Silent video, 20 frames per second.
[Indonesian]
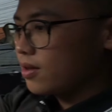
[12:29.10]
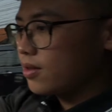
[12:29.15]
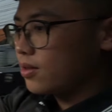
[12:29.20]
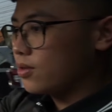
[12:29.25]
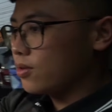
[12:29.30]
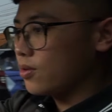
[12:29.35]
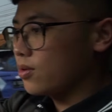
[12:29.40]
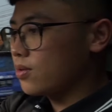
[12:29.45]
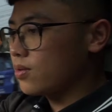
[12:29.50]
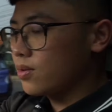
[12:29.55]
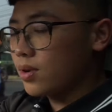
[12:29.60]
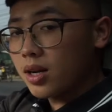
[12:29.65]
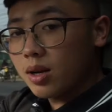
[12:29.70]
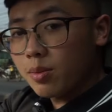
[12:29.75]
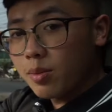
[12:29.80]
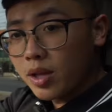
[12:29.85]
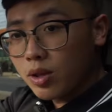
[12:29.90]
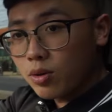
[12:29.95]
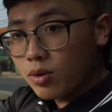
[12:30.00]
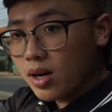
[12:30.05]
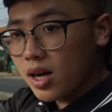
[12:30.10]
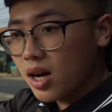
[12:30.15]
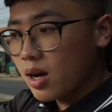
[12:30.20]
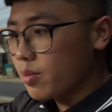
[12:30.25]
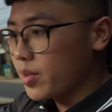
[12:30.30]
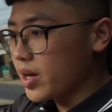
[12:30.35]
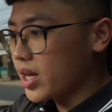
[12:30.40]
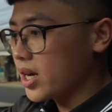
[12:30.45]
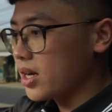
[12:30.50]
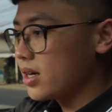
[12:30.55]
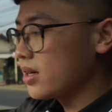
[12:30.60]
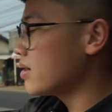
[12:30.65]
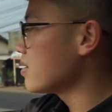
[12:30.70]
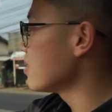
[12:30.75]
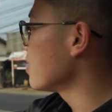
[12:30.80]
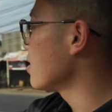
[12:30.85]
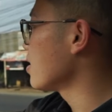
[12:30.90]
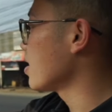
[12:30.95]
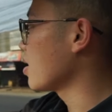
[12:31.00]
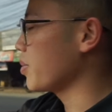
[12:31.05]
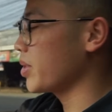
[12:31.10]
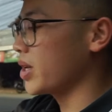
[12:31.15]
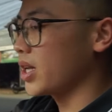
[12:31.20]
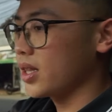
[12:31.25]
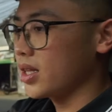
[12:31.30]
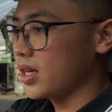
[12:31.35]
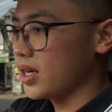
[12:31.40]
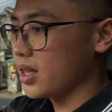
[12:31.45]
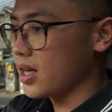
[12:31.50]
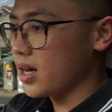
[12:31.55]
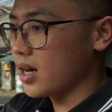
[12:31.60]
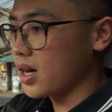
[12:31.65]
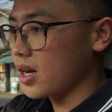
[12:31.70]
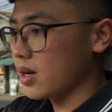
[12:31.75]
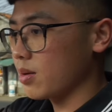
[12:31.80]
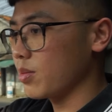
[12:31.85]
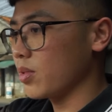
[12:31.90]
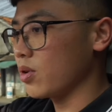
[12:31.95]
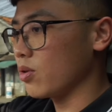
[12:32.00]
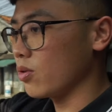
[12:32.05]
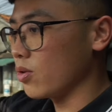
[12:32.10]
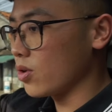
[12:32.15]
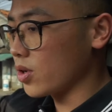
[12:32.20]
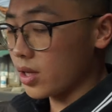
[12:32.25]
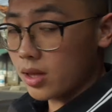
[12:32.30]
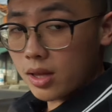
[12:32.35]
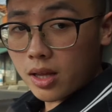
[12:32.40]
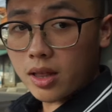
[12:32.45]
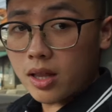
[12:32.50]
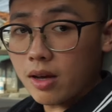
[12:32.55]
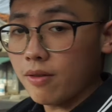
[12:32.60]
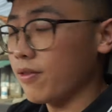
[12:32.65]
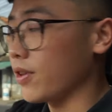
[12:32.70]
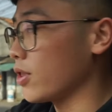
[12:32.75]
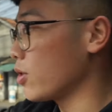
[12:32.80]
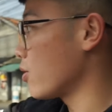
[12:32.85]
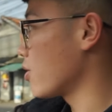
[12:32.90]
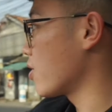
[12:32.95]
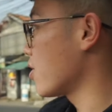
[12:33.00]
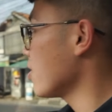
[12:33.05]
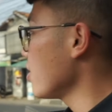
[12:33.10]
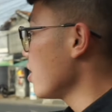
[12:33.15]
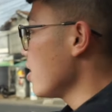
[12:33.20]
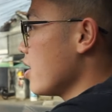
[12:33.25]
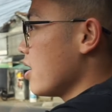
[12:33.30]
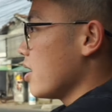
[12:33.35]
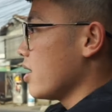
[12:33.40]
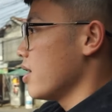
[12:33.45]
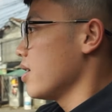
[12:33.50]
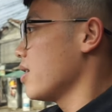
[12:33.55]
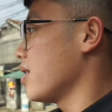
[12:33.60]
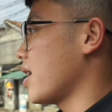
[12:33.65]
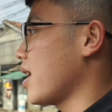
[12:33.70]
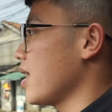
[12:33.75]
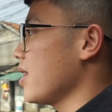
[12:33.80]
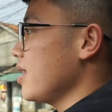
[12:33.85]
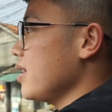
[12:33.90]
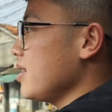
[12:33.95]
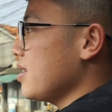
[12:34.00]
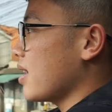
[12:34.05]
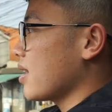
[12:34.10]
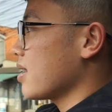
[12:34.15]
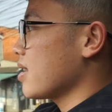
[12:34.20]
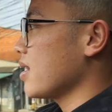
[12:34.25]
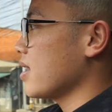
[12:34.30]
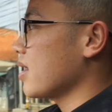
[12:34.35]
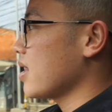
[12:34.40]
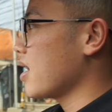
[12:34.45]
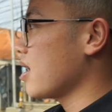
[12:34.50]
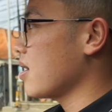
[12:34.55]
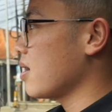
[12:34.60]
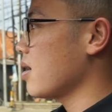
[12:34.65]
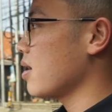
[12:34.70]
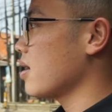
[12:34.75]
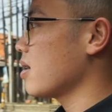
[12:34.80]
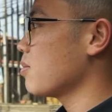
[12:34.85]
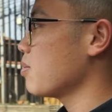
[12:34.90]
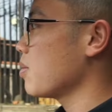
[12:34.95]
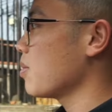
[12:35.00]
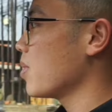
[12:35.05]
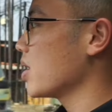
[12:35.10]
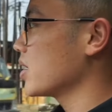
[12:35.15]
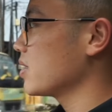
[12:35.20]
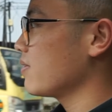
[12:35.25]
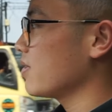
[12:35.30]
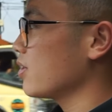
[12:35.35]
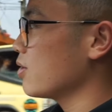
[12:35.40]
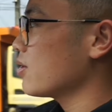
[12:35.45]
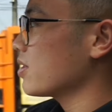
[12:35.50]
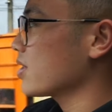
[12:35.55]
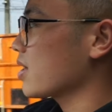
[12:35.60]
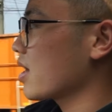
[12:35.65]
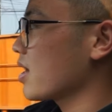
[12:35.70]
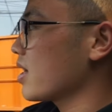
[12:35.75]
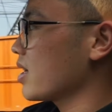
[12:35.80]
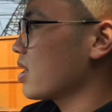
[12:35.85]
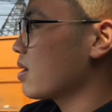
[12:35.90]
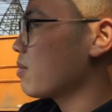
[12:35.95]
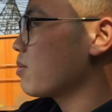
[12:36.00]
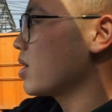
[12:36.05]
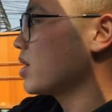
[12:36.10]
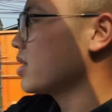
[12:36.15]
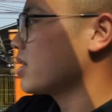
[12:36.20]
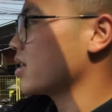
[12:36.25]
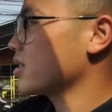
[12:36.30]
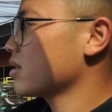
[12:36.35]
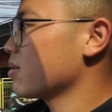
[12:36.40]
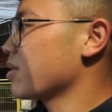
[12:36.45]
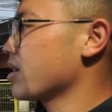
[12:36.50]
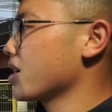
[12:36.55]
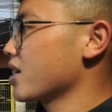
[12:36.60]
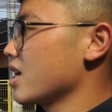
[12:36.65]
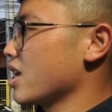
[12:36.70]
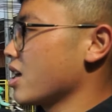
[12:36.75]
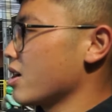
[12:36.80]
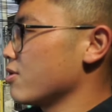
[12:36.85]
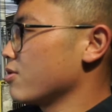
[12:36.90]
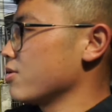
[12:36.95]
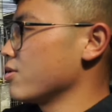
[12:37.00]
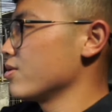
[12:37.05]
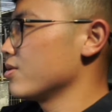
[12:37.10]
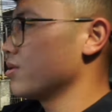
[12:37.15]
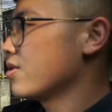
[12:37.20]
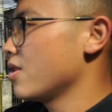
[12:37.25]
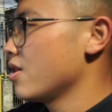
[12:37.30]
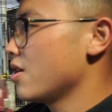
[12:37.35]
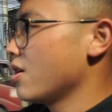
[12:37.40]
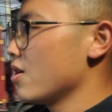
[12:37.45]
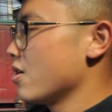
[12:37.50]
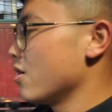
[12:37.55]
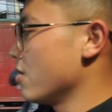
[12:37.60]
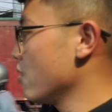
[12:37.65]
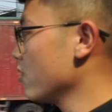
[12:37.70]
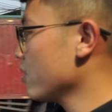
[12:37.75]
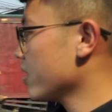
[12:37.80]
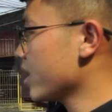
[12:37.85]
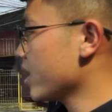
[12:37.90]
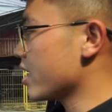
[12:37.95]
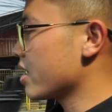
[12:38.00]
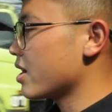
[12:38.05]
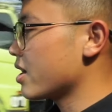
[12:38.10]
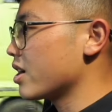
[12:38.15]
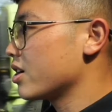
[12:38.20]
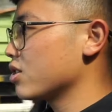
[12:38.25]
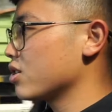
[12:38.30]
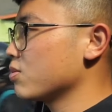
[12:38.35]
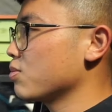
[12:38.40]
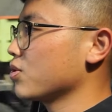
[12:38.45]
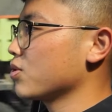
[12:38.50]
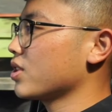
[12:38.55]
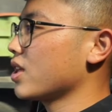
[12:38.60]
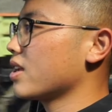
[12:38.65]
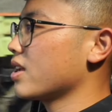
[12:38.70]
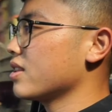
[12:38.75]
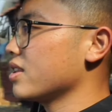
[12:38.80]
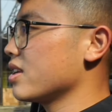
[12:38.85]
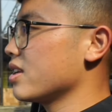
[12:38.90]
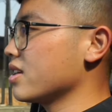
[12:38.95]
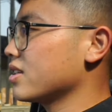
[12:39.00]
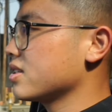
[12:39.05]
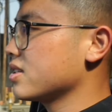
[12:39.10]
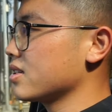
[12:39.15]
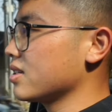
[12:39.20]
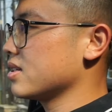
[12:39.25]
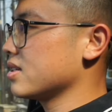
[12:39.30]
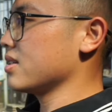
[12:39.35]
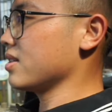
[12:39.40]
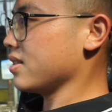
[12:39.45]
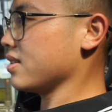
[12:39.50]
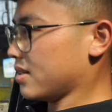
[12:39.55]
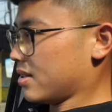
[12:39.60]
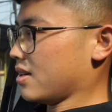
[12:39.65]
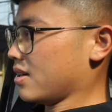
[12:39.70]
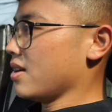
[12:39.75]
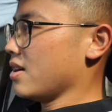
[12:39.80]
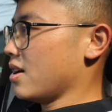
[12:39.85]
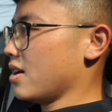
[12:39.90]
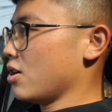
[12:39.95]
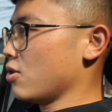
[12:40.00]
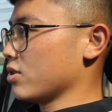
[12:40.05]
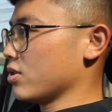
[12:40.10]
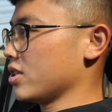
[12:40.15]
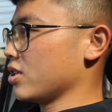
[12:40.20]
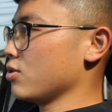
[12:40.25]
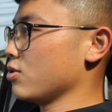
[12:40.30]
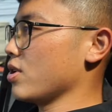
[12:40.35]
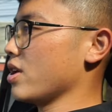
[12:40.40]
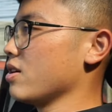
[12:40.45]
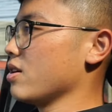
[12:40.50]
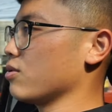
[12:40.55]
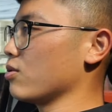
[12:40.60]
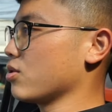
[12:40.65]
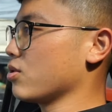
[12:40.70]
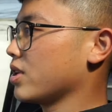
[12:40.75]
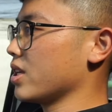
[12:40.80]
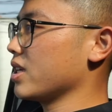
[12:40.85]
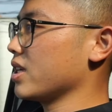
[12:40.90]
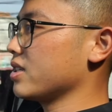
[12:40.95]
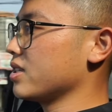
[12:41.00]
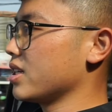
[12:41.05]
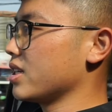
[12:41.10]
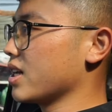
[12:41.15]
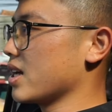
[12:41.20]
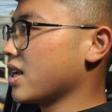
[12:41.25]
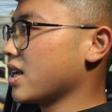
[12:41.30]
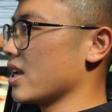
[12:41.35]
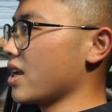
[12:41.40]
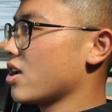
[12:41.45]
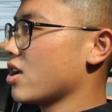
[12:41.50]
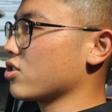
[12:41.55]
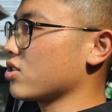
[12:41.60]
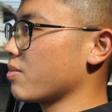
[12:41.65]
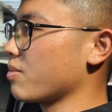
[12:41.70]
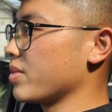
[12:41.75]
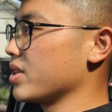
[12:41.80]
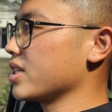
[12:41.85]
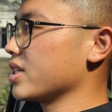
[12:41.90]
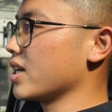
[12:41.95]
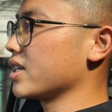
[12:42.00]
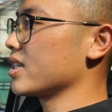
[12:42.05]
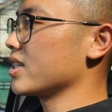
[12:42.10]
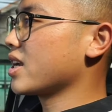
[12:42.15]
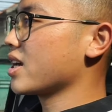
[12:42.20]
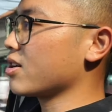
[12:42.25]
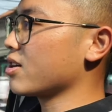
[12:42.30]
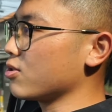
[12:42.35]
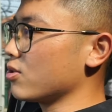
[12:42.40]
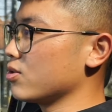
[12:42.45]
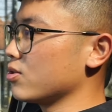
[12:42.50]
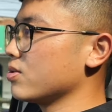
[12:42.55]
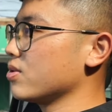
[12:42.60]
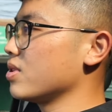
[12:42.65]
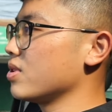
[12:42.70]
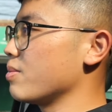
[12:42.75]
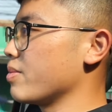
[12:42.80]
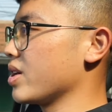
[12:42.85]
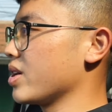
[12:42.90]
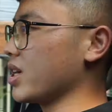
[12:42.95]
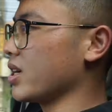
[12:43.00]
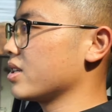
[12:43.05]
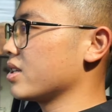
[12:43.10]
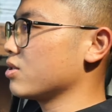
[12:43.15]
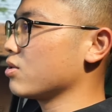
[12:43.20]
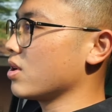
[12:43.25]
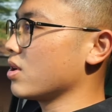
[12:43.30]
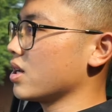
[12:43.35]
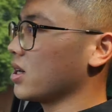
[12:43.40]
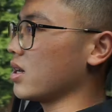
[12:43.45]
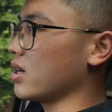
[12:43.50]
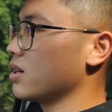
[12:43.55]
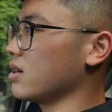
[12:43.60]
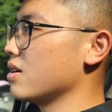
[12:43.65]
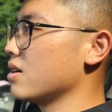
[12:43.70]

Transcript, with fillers: Tung, ada bantuan kamera tapi nanti kita akan mengulut tentang fitur nanti saat kita membahas fitur sekarang kita bahas rasa berkendara dulu oke radius putar tidak seluas itu ya untuk ini jadi kalian harus sambil jaga jarak dulu demikian juga